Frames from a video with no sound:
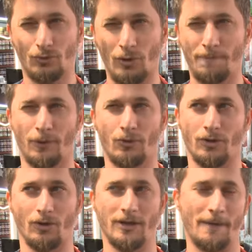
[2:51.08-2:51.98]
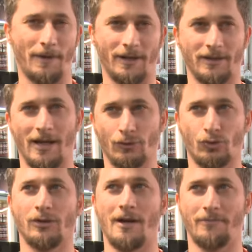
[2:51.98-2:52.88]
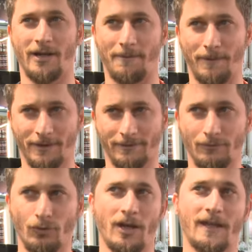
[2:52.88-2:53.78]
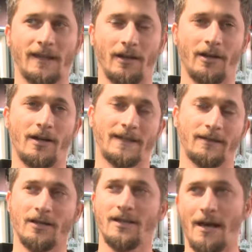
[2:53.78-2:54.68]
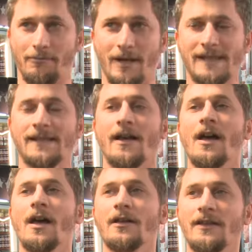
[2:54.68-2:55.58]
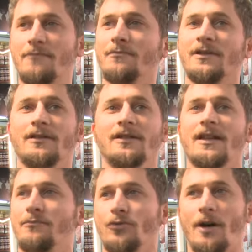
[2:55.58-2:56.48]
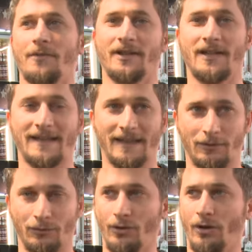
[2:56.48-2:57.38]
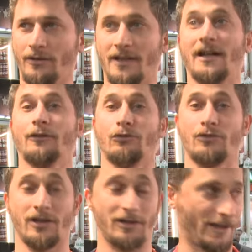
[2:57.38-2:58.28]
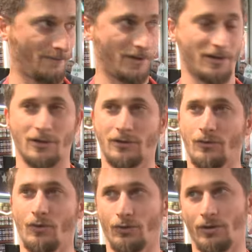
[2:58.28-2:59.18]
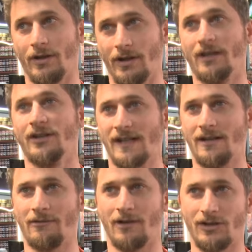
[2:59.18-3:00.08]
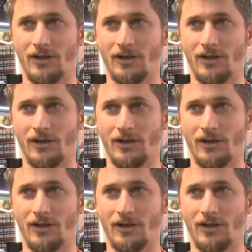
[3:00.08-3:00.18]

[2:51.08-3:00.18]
köpük yapar, yani sulanma yapar. Bu kestane aslında yenmez. Yenmedin, yenmiyor ama neden satılıyor? Neden Türkiye'de? Diyeceğiz e, endişeler var